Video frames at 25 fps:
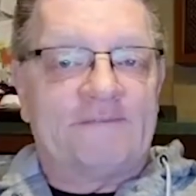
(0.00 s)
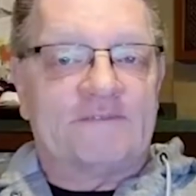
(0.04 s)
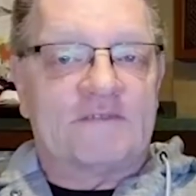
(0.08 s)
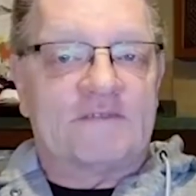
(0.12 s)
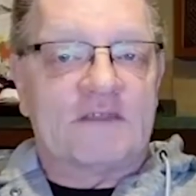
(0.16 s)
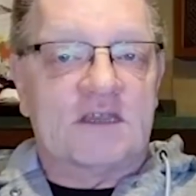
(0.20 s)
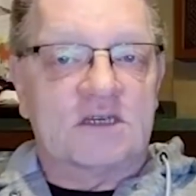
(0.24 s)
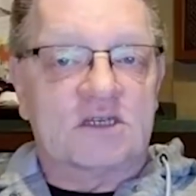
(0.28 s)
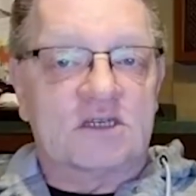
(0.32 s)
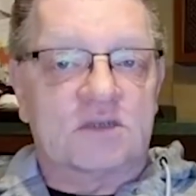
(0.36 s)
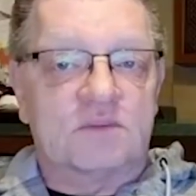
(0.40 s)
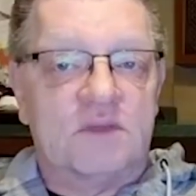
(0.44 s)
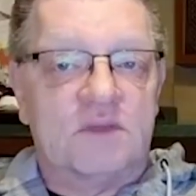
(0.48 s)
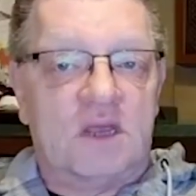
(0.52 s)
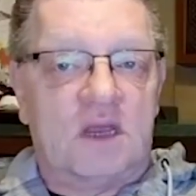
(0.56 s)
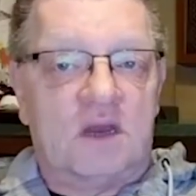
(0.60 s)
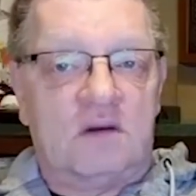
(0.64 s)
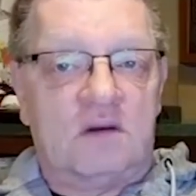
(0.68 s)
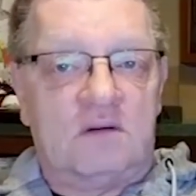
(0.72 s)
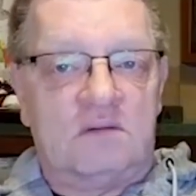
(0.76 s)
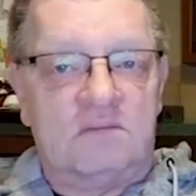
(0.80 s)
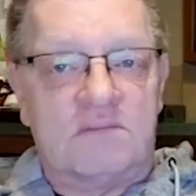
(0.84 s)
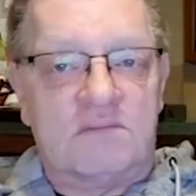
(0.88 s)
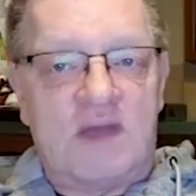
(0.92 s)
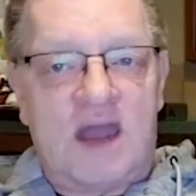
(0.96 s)
też
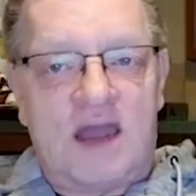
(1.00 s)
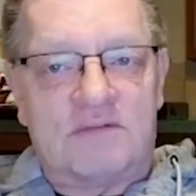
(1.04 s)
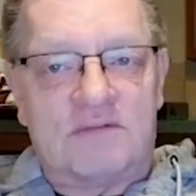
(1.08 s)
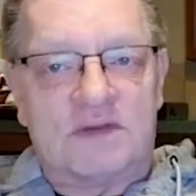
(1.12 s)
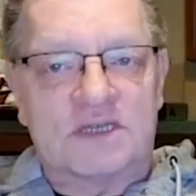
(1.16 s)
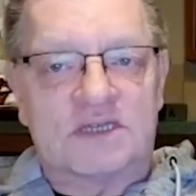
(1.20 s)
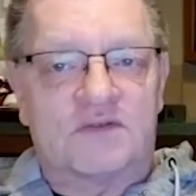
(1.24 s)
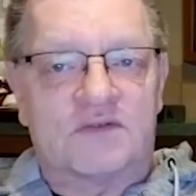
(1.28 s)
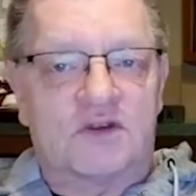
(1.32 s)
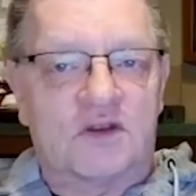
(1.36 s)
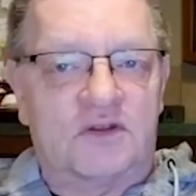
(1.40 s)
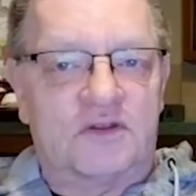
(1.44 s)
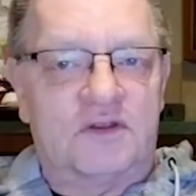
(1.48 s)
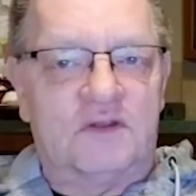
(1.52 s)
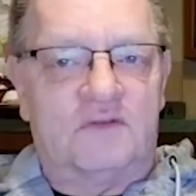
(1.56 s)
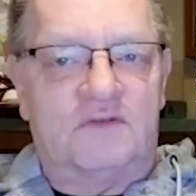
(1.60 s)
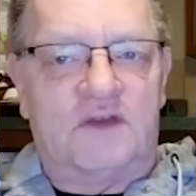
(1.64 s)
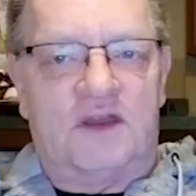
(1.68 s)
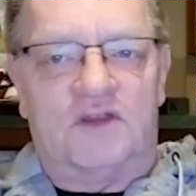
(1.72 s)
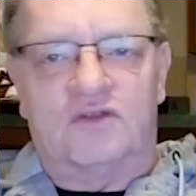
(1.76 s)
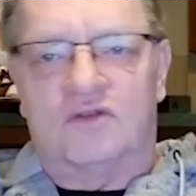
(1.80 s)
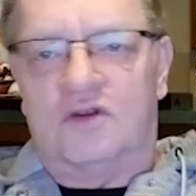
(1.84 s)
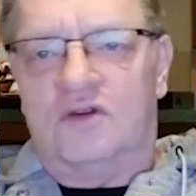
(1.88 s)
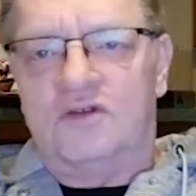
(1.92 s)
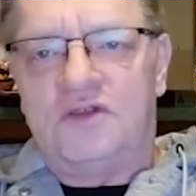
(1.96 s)
miał małe zwroty VAT-u.